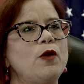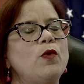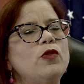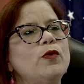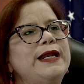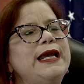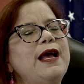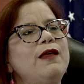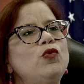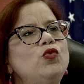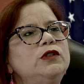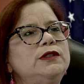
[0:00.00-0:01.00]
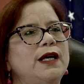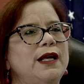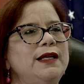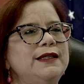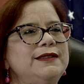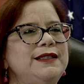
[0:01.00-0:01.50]
cuando eres adulta
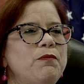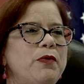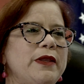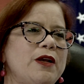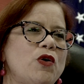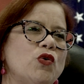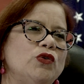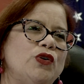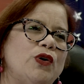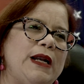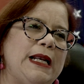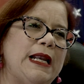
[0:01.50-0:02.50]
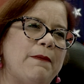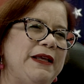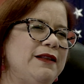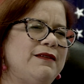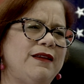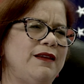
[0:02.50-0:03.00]
te pueden controlar la
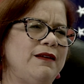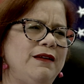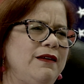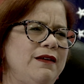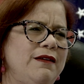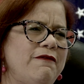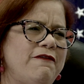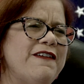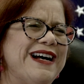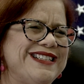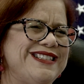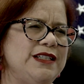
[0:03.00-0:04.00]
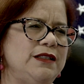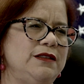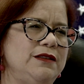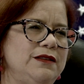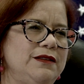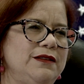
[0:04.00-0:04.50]
mente de fácil
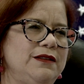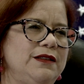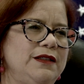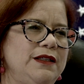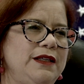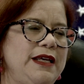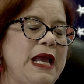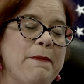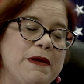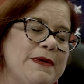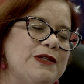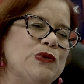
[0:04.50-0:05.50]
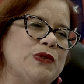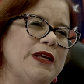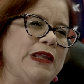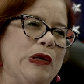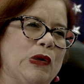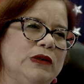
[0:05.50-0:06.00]
y a mí me
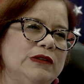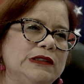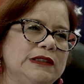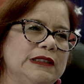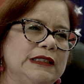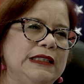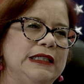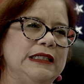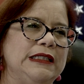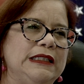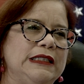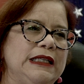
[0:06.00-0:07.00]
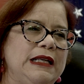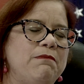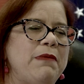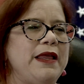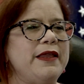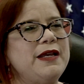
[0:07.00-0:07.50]
sucedió. el
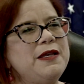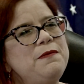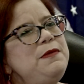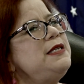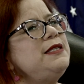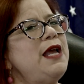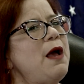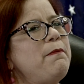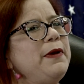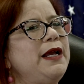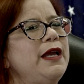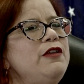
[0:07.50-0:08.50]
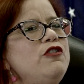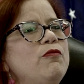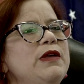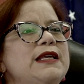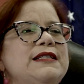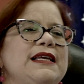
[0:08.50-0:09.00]
padre de mis hijas pequeños
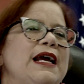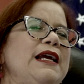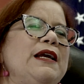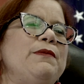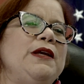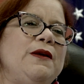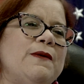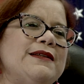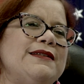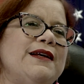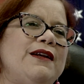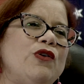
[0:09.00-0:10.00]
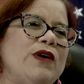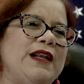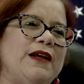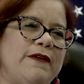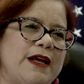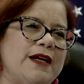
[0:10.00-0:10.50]
me decían que me iba a hacer lo que
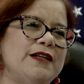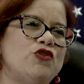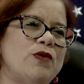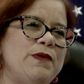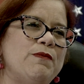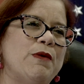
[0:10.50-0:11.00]
le habían hecho a mi